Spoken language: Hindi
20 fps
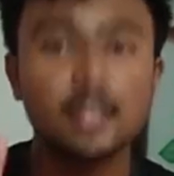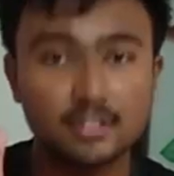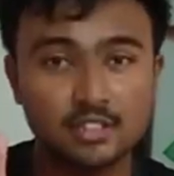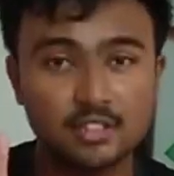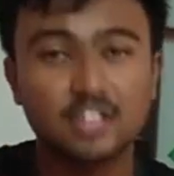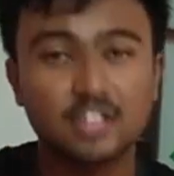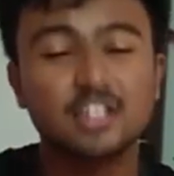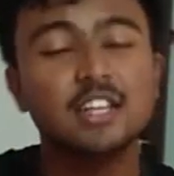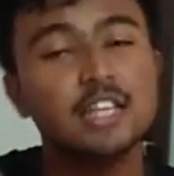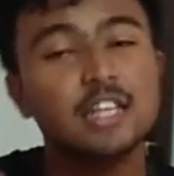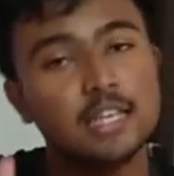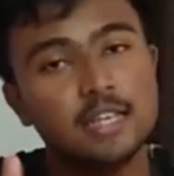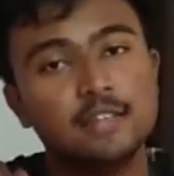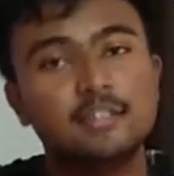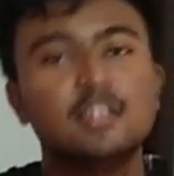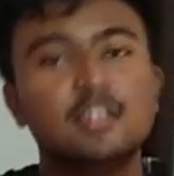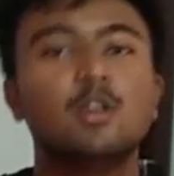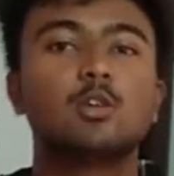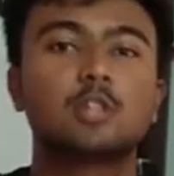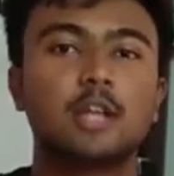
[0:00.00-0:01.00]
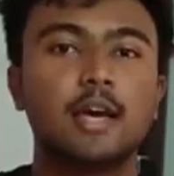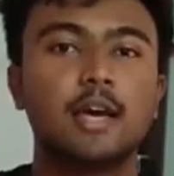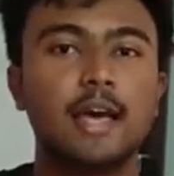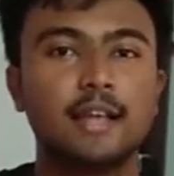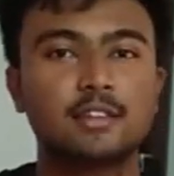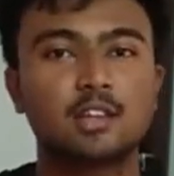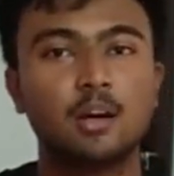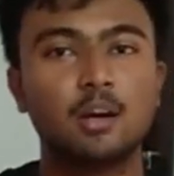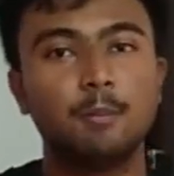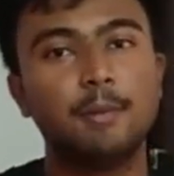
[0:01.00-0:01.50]
ज्यादातर इजी होता है
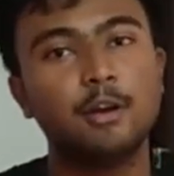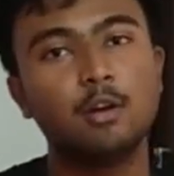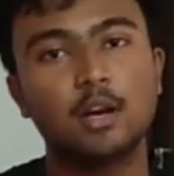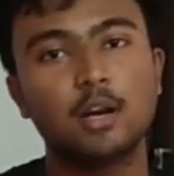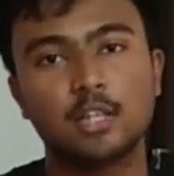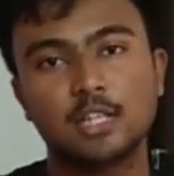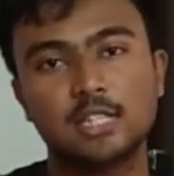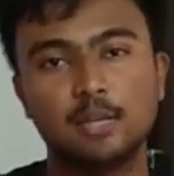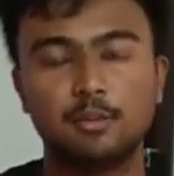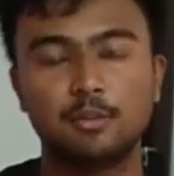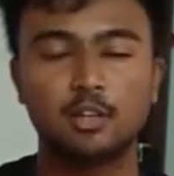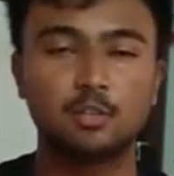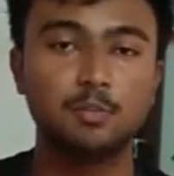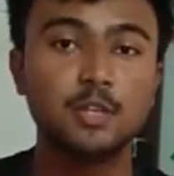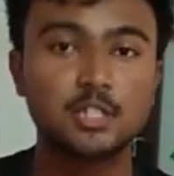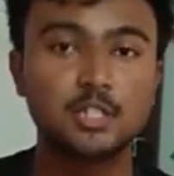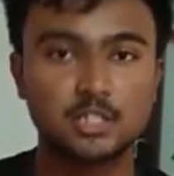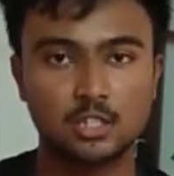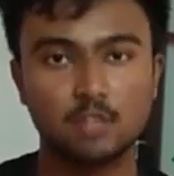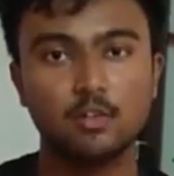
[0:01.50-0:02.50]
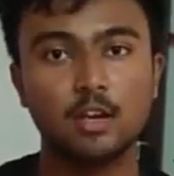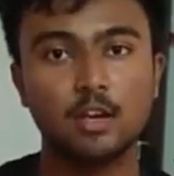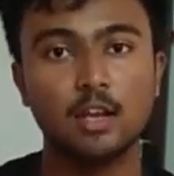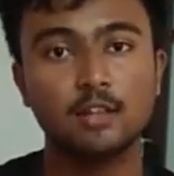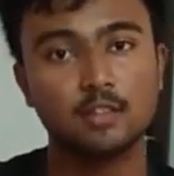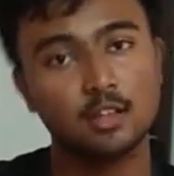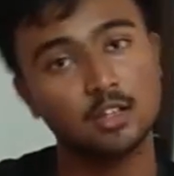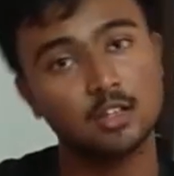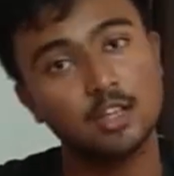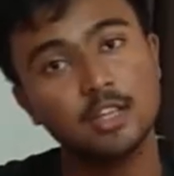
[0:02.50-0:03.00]
एज कम्पेयर टू अच्छा प्लस पिक्चर वाला
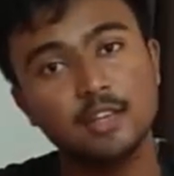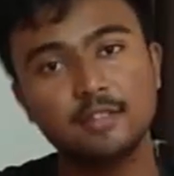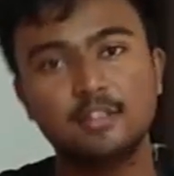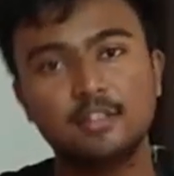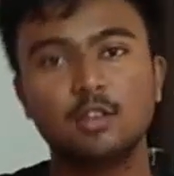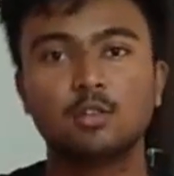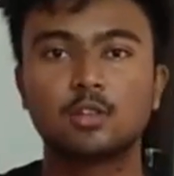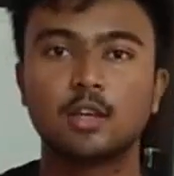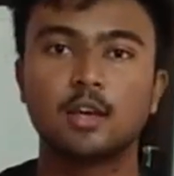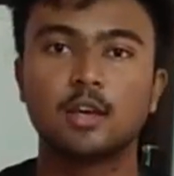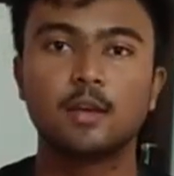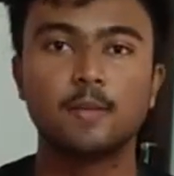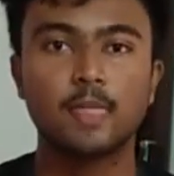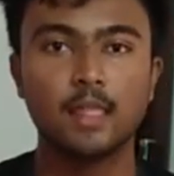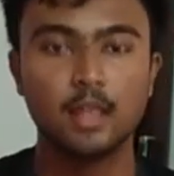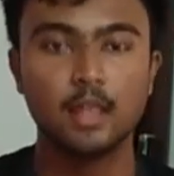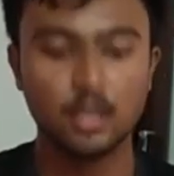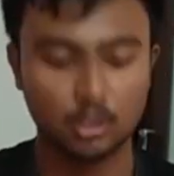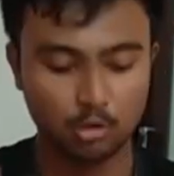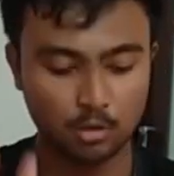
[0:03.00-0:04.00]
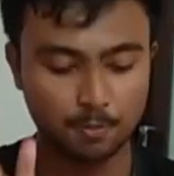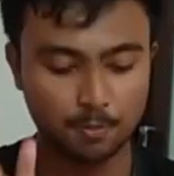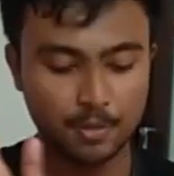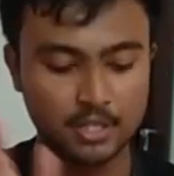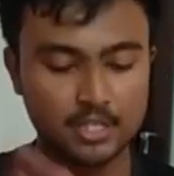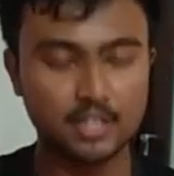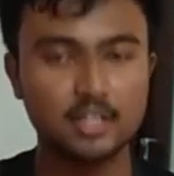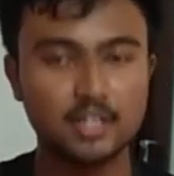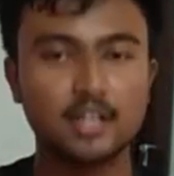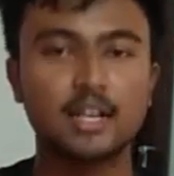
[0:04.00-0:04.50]
ज्यादातर इजी होता है क्योंकि
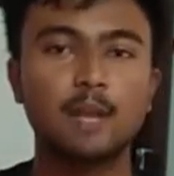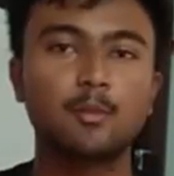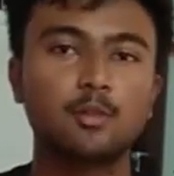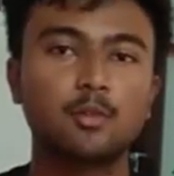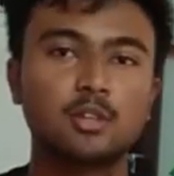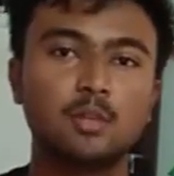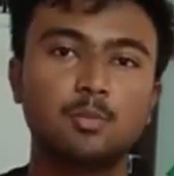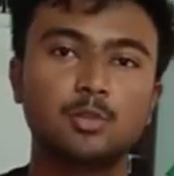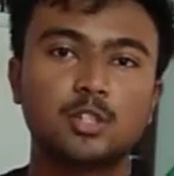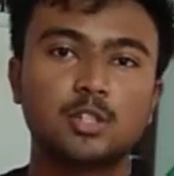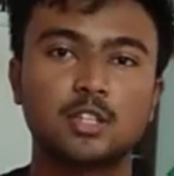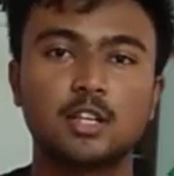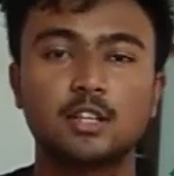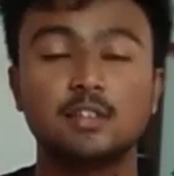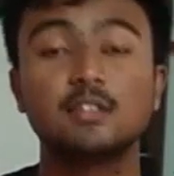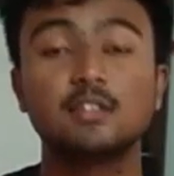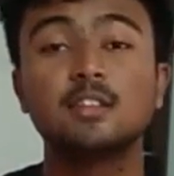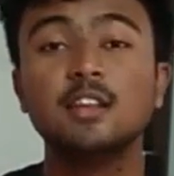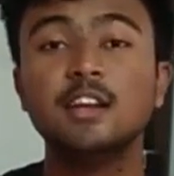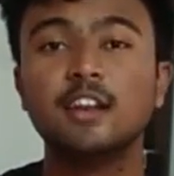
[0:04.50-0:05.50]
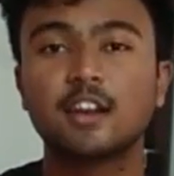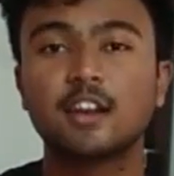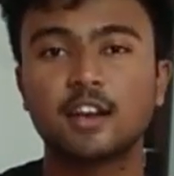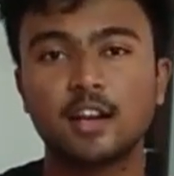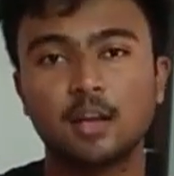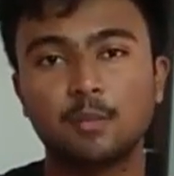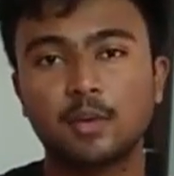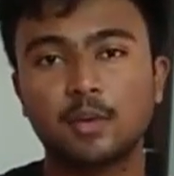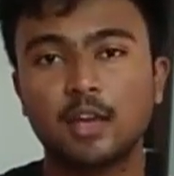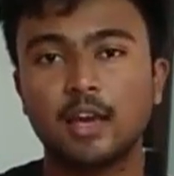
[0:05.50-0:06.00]
पिक्चर देखकर आपको सिर्फ पूछेगा इस लीडर का
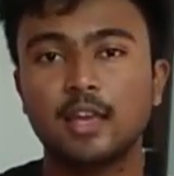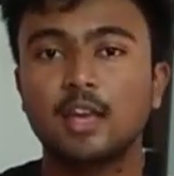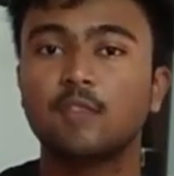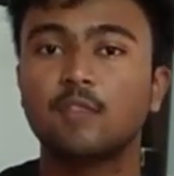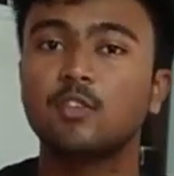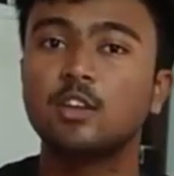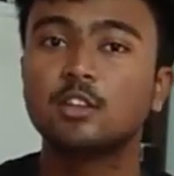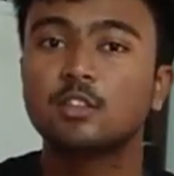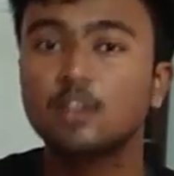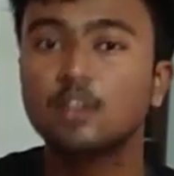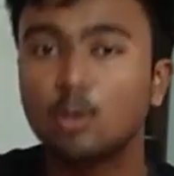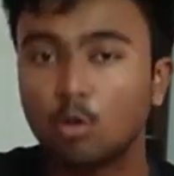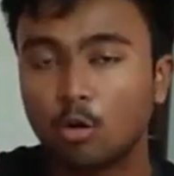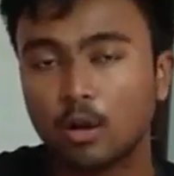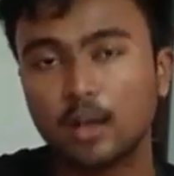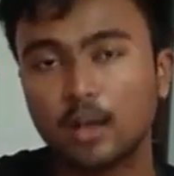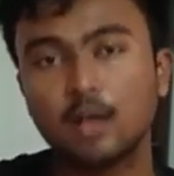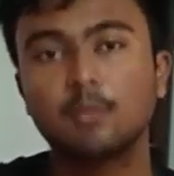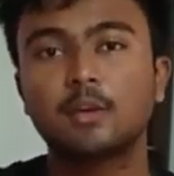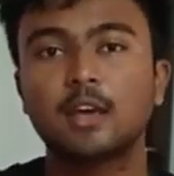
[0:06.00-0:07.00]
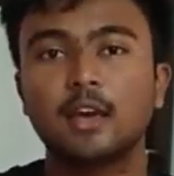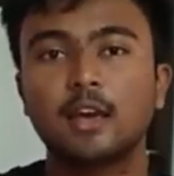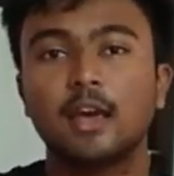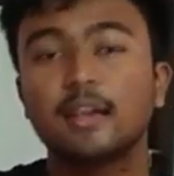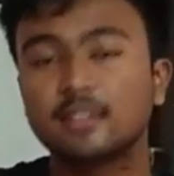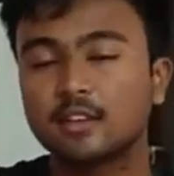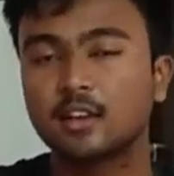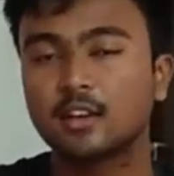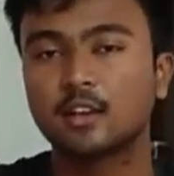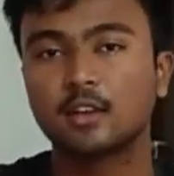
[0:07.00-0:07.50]
नाम क्या है या फिर इस लोग का नाम क्या है
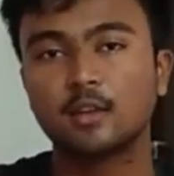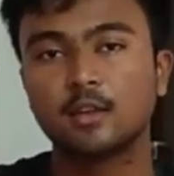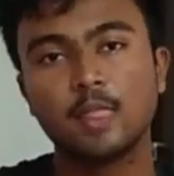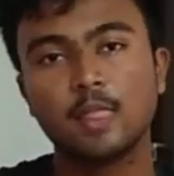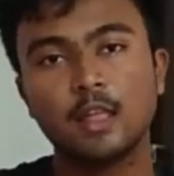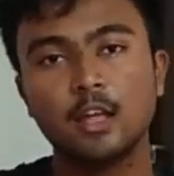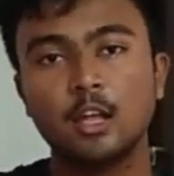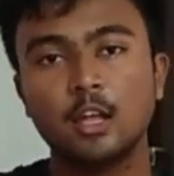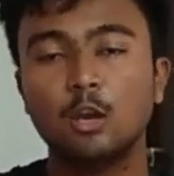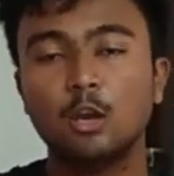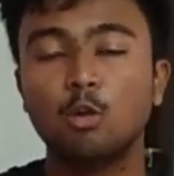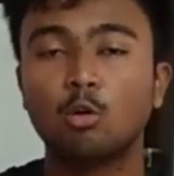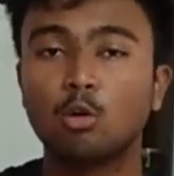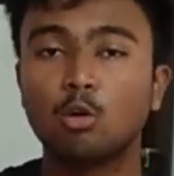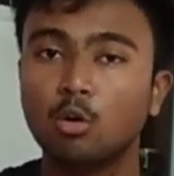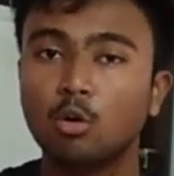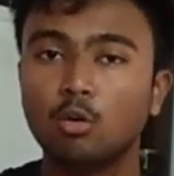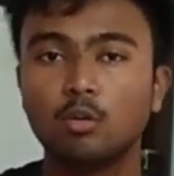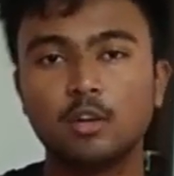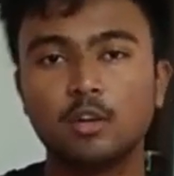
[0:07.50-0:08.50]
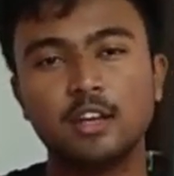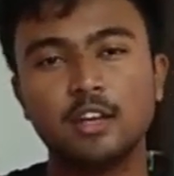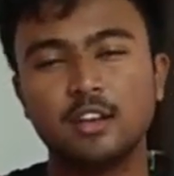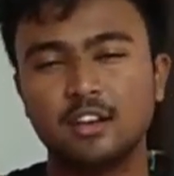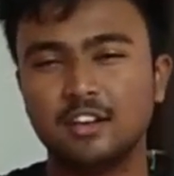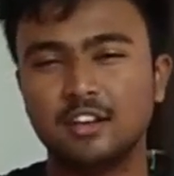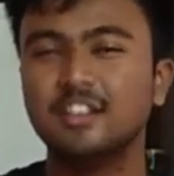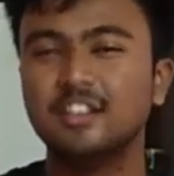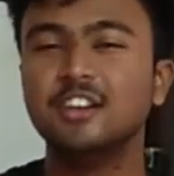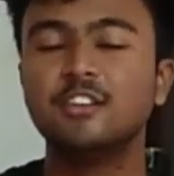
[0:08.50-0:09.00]
ऐसे करके लोगो
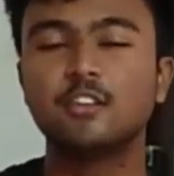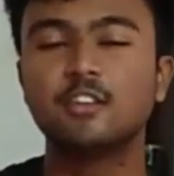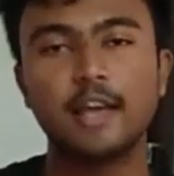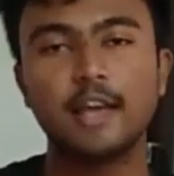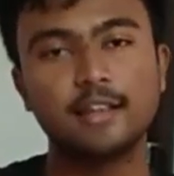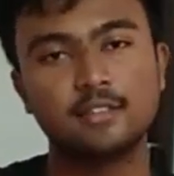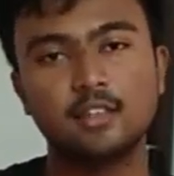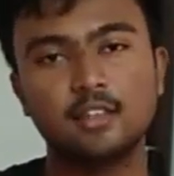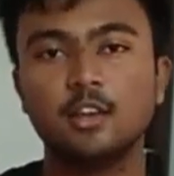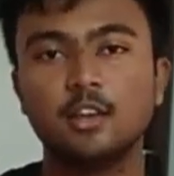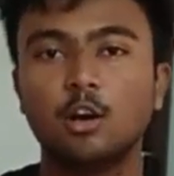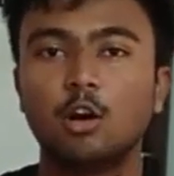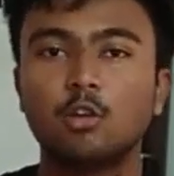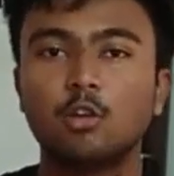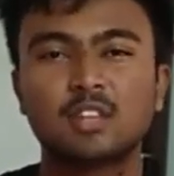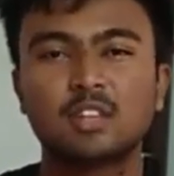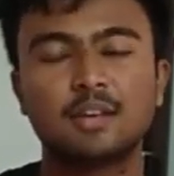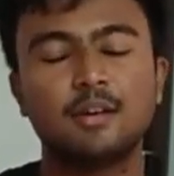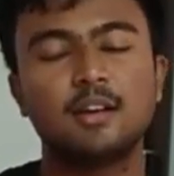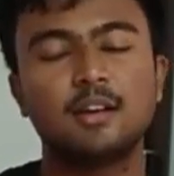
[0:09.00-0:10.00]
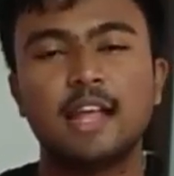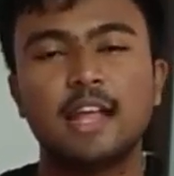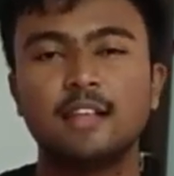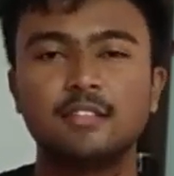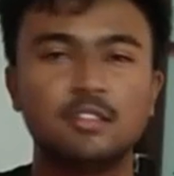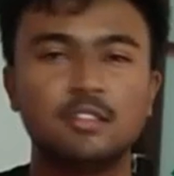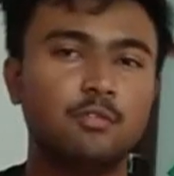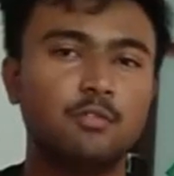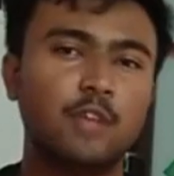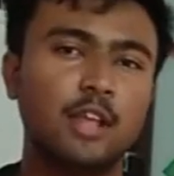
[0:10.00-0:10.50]
लीडर ऐसे ही और उसके बाद
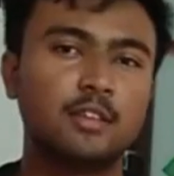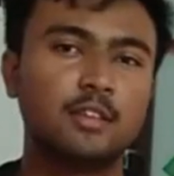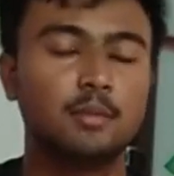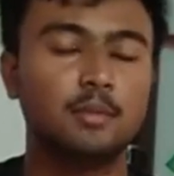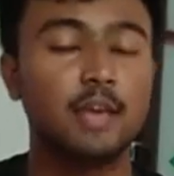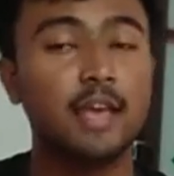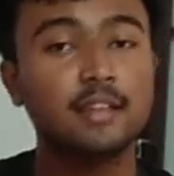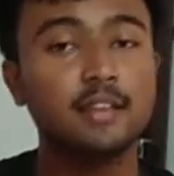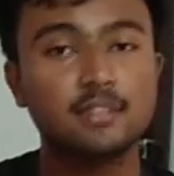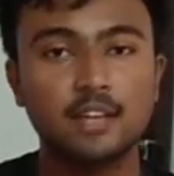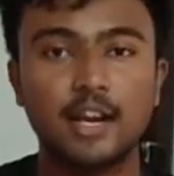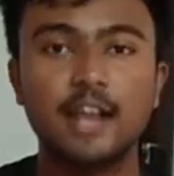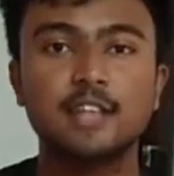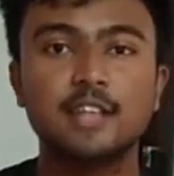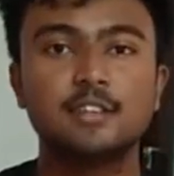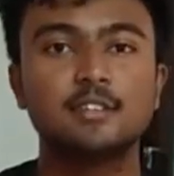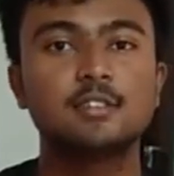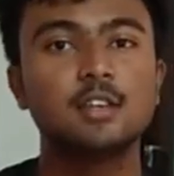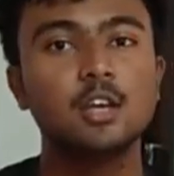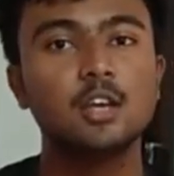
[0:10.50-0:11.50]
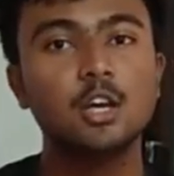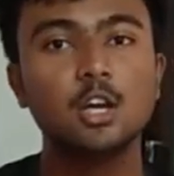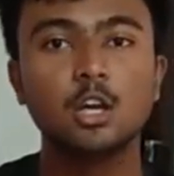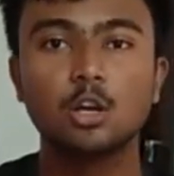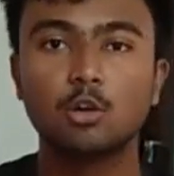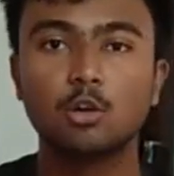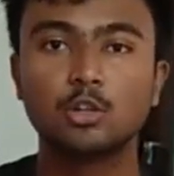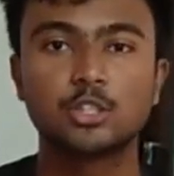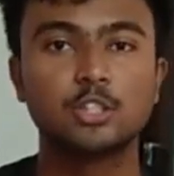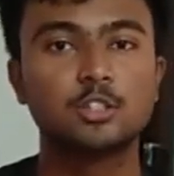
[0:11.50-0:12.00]
नेजम फैजम ये सारे चीज
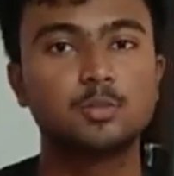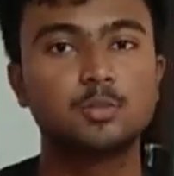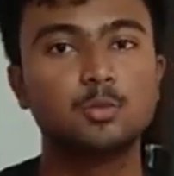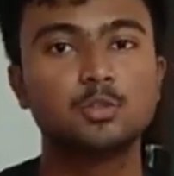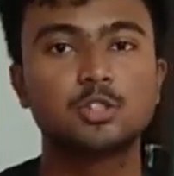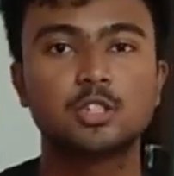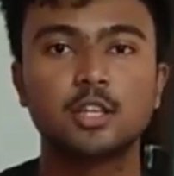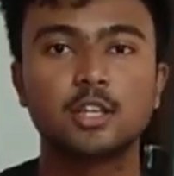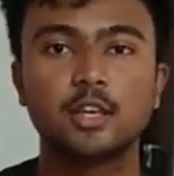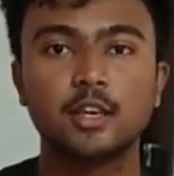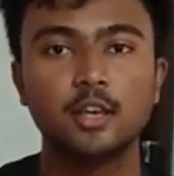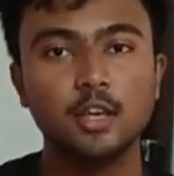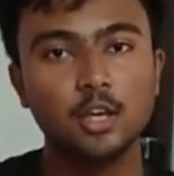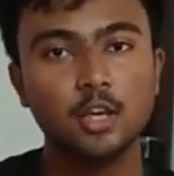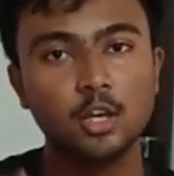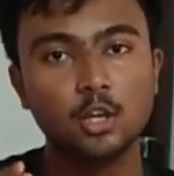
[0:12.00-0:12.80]
क्वेश्चन पूछते हैं